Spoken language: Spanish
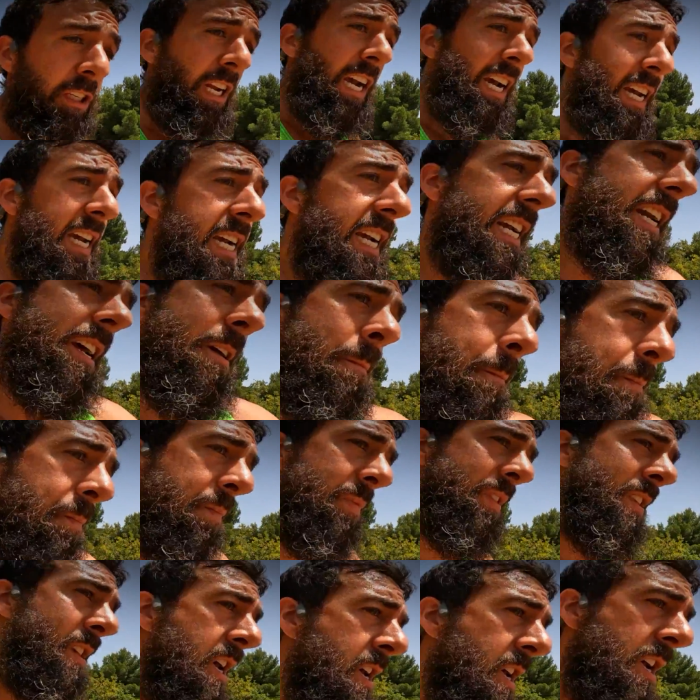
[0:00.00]
seguir
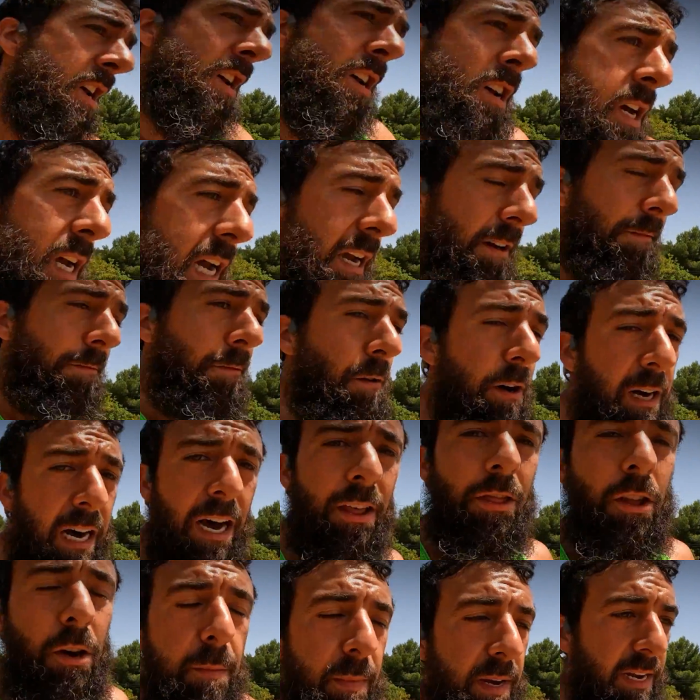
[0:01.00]

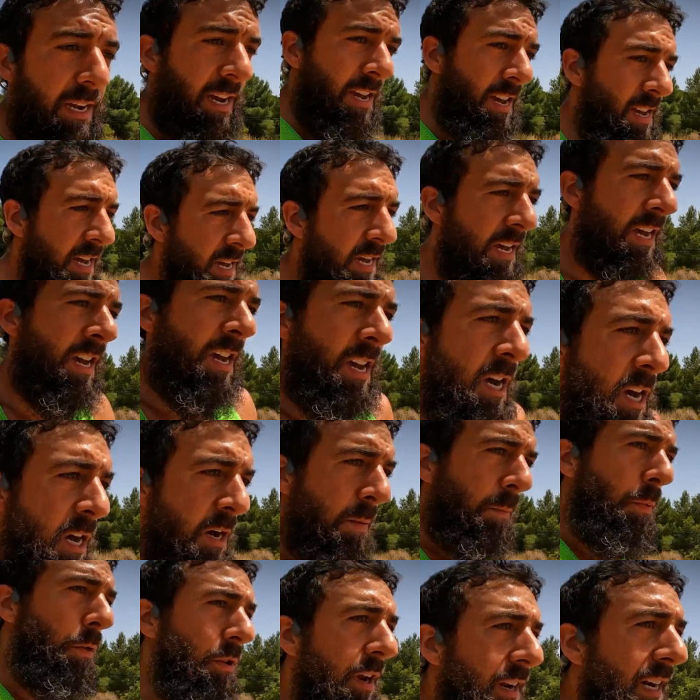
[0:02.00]
enfocándome
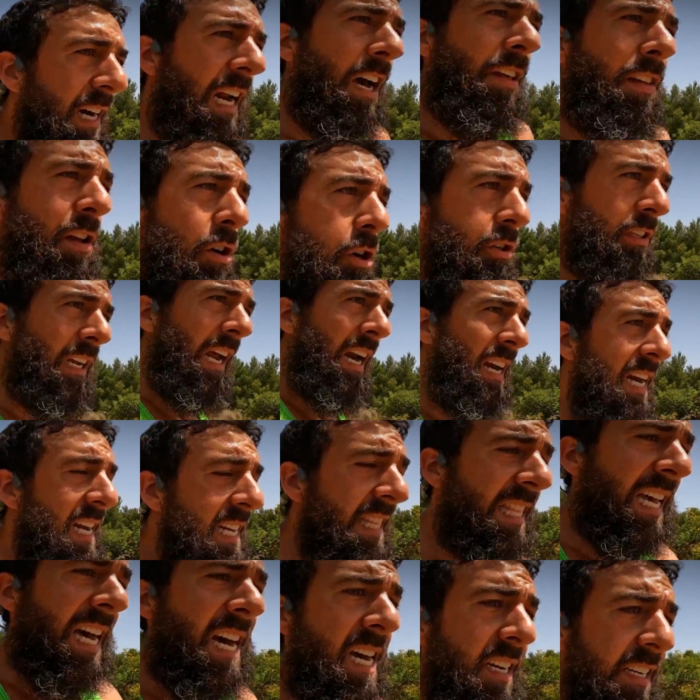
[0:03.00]
por el lado de los
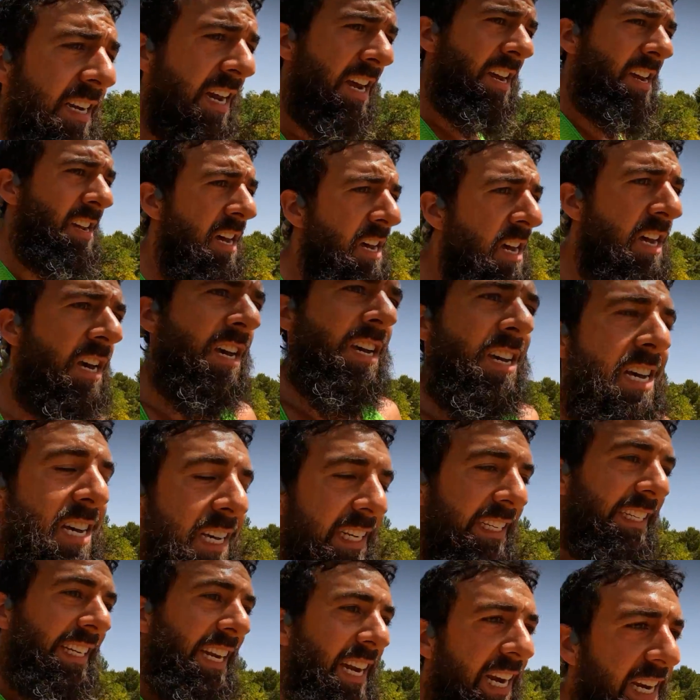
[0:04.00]
atletas,
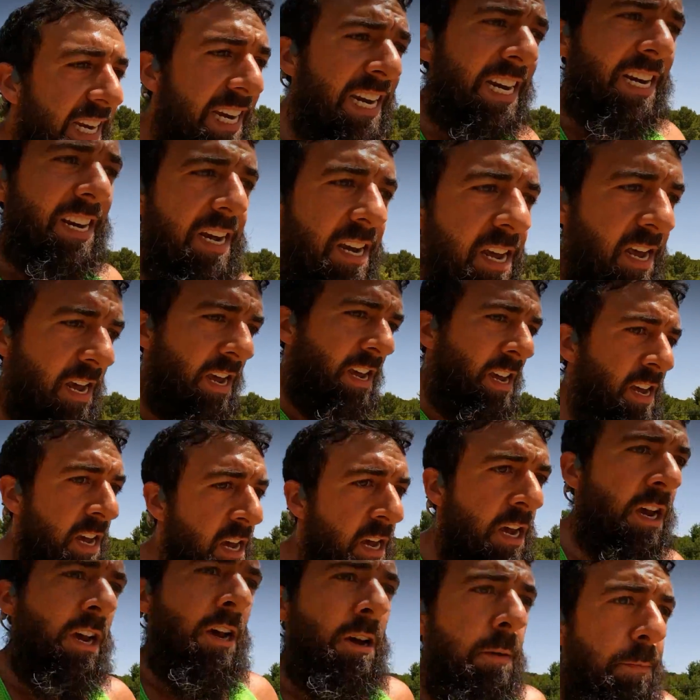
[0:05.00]
seguir
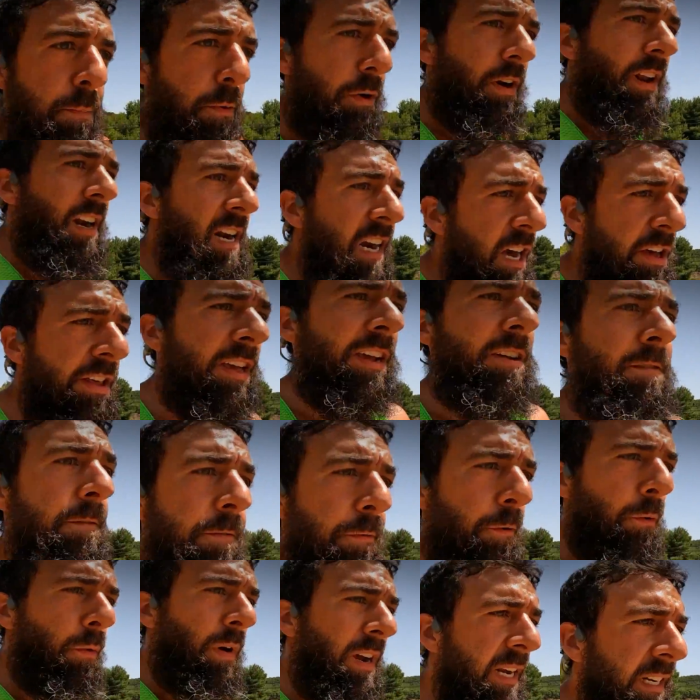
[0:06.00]
por el lado de
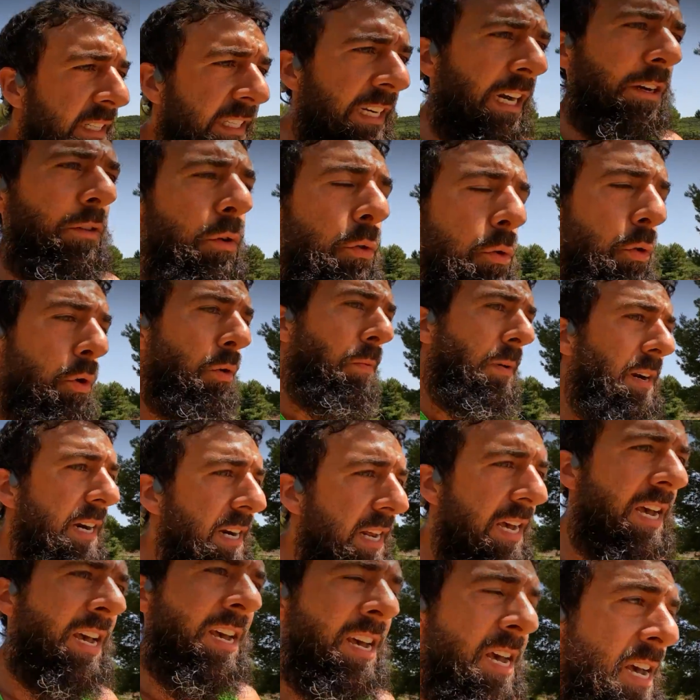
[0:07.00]
influencer,
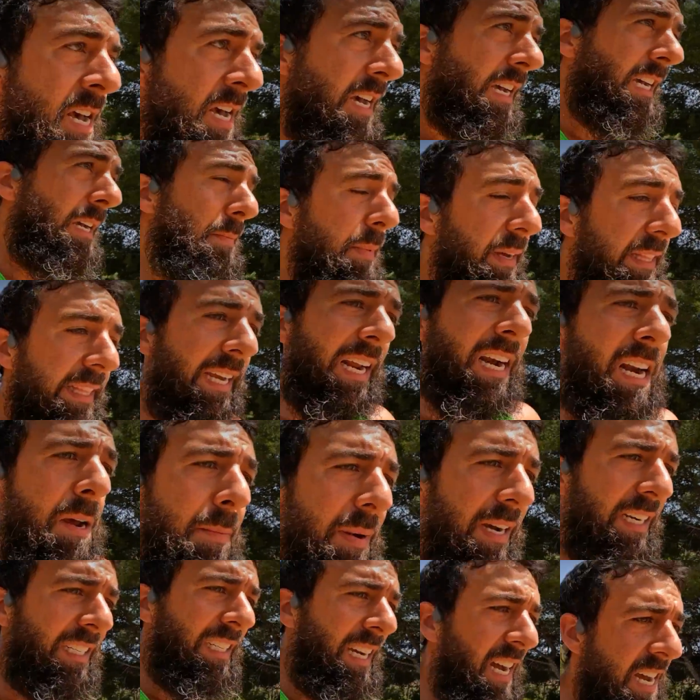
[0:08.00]
youtuber y meterle
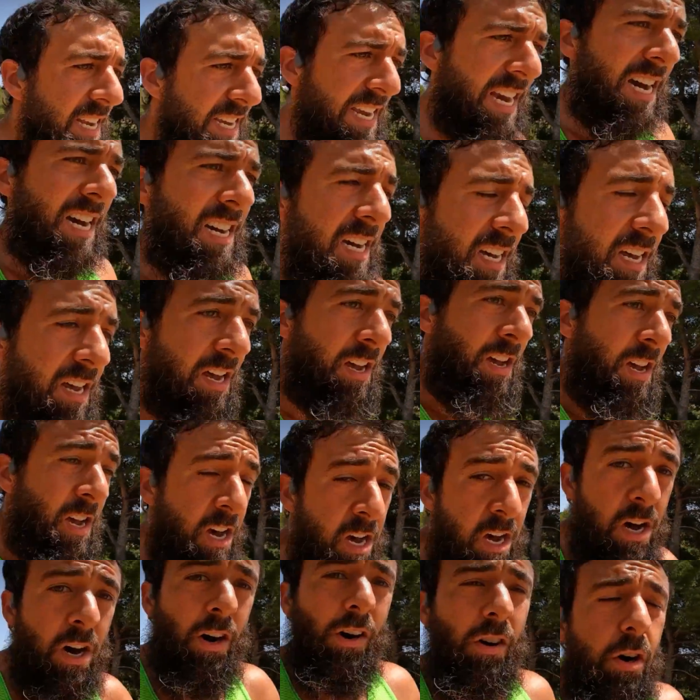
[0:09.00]
más caña
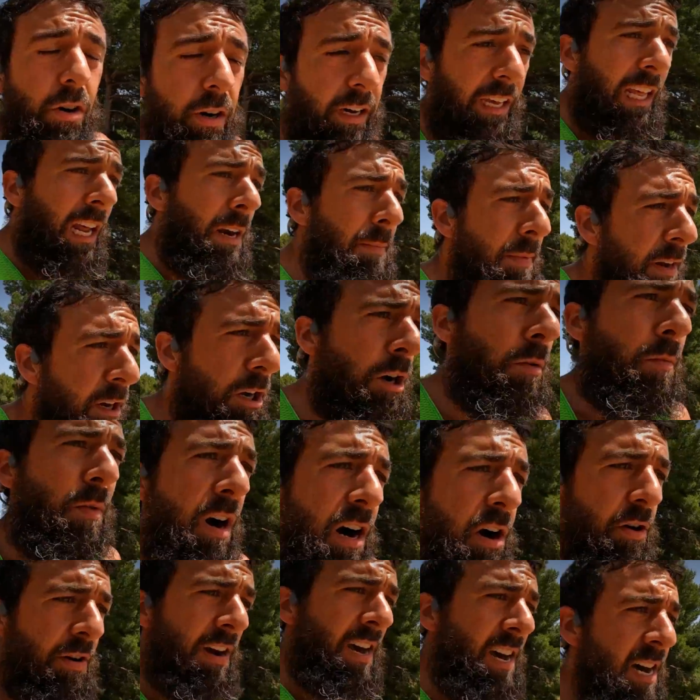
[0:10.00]
o quedarme
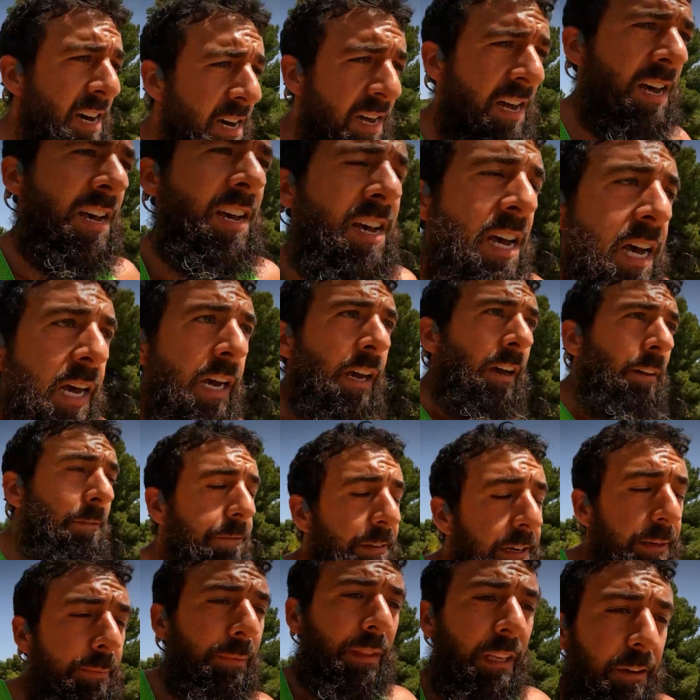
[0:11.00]
como ahora
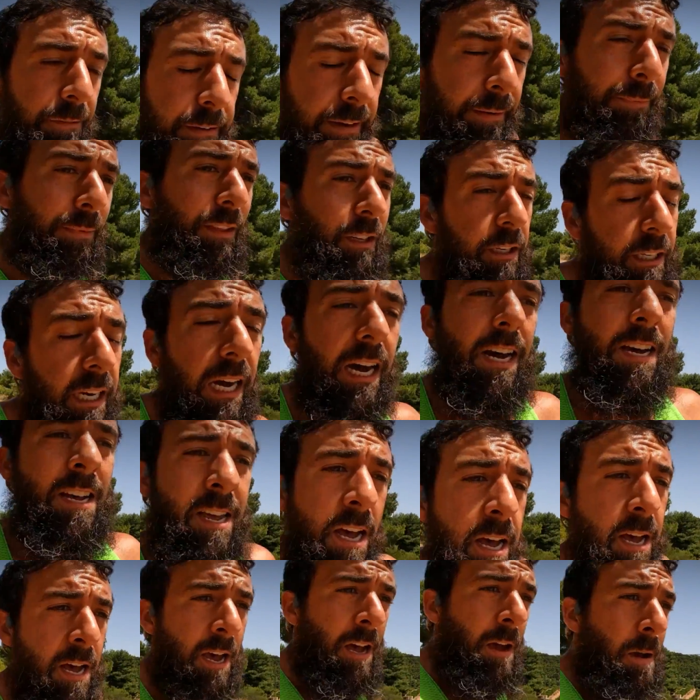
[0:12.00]
50-50, o sea,
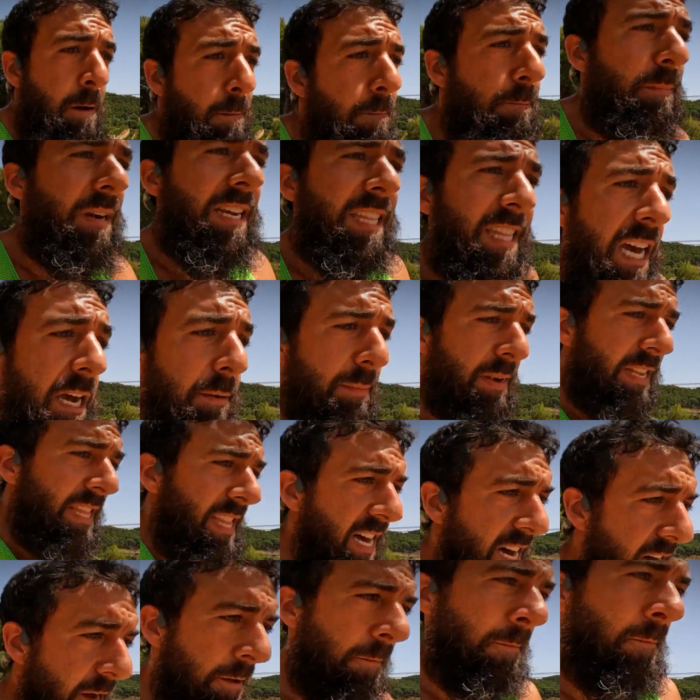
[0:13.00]
mitad y
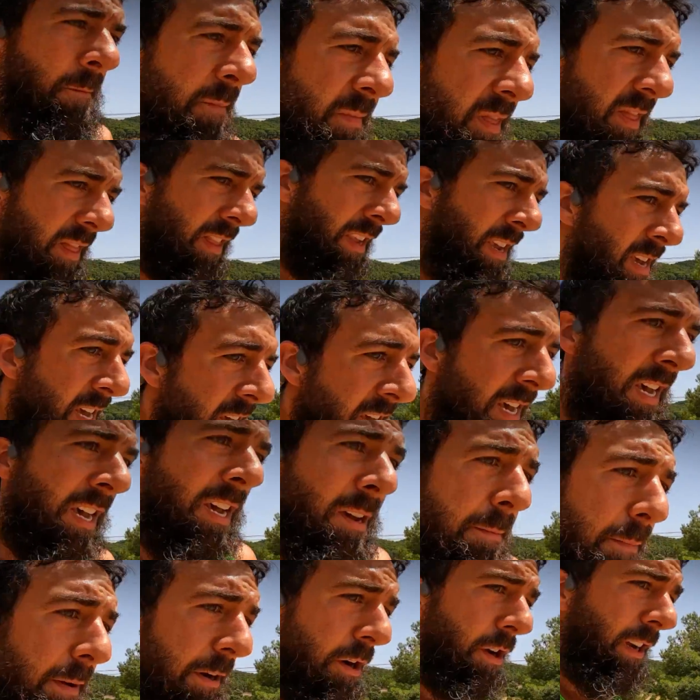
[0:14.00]
mitad.
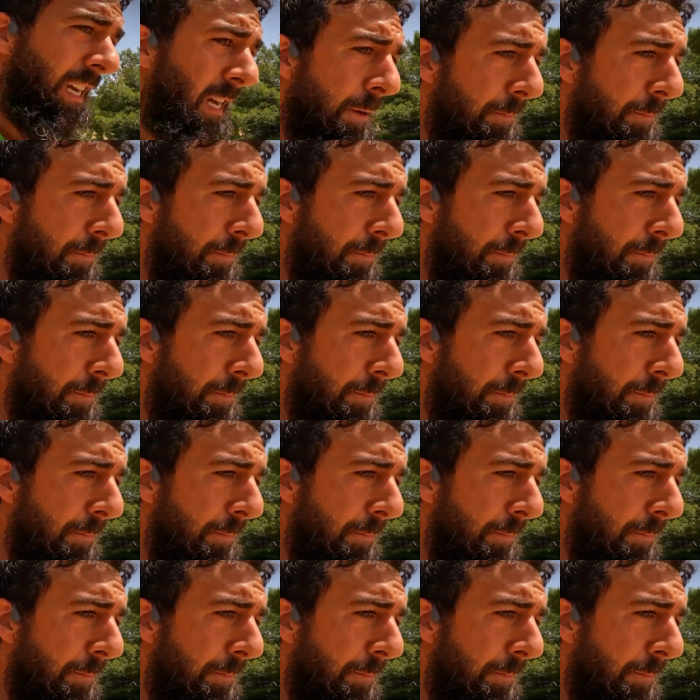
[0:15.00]
Pero